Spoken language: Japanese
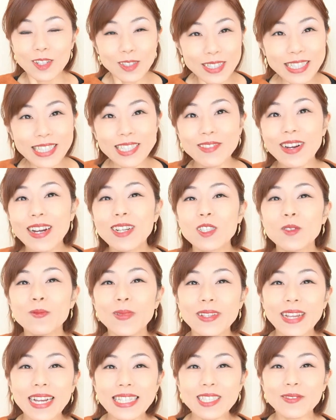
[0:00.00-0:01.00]
こんにちは、群
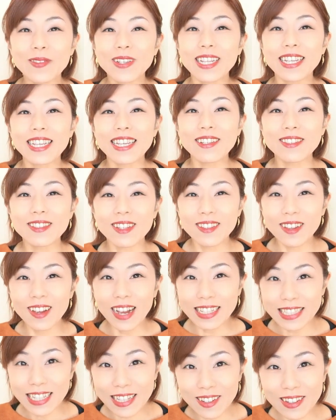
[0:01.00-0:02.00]
馬の鉢花ギフト
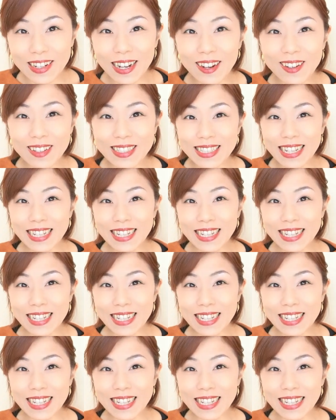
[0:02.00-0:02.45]
の浅野香織